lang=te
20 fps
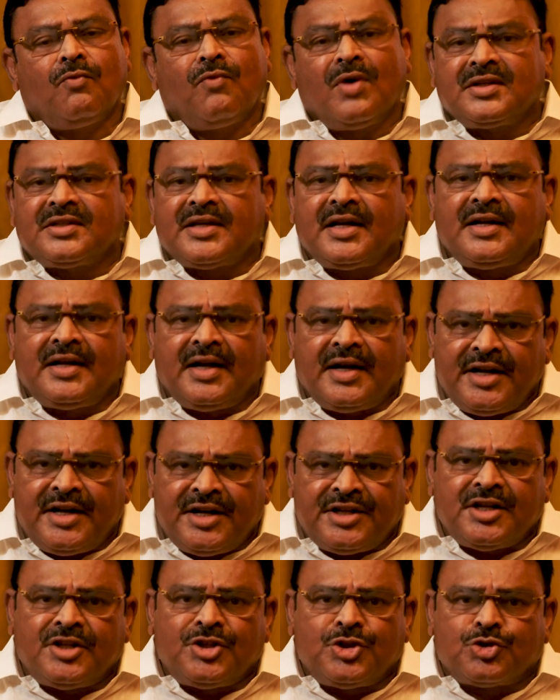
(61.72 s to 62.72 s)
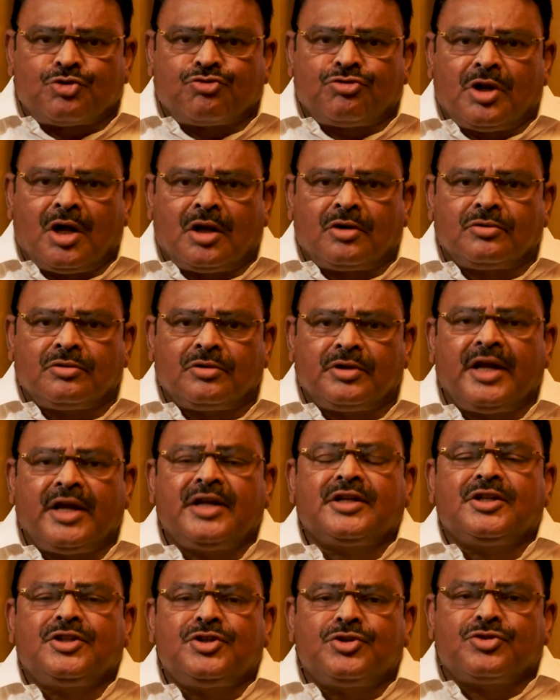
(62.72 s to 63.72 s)
వన్ సైడ్గా డెసిషన్ తీసుకున్నారు
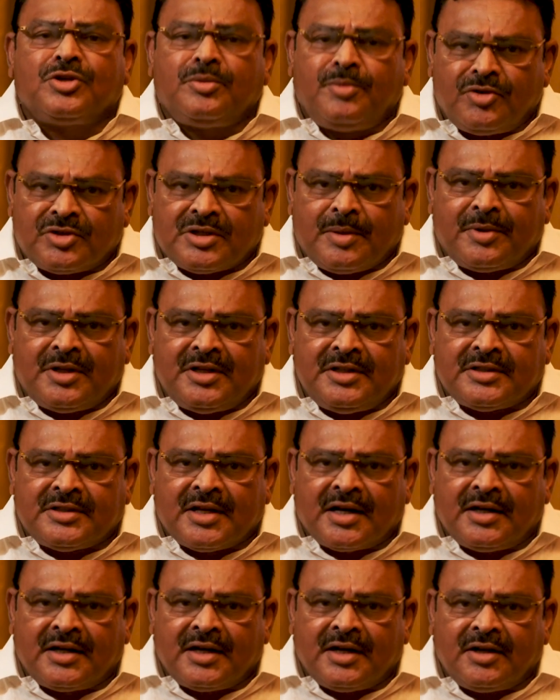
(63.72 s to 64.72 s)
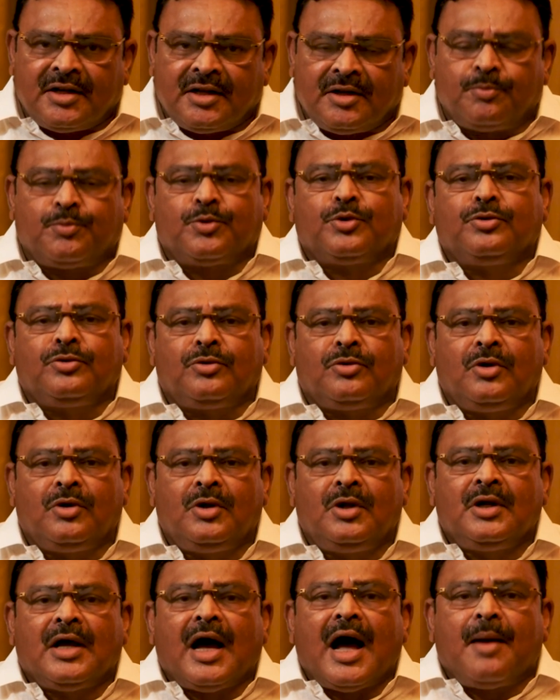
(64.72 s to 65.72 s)
డెసిషన్ తీసుకుని మేము సమర్థించారంటే ఏంటి ఇప్పుడు
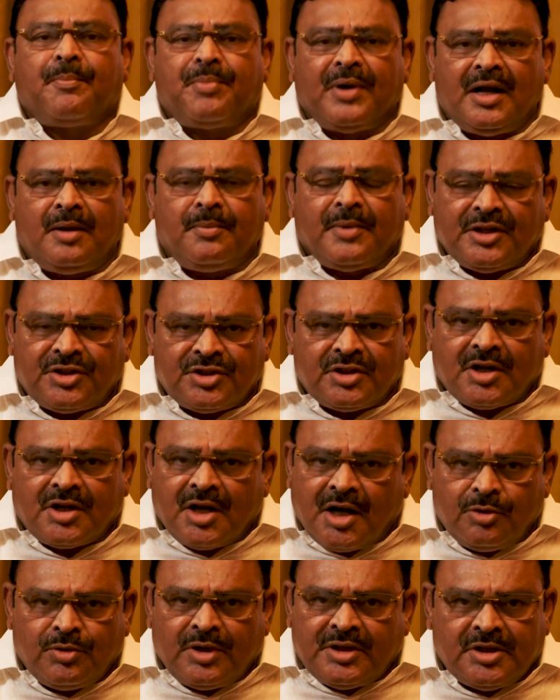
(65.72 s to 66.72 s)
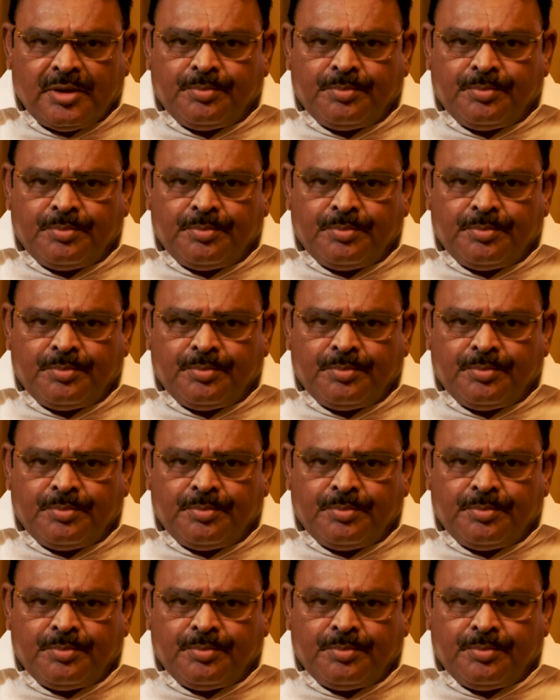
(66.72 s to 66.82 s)
ఆ పెళ్లి మంచిది కాదు అని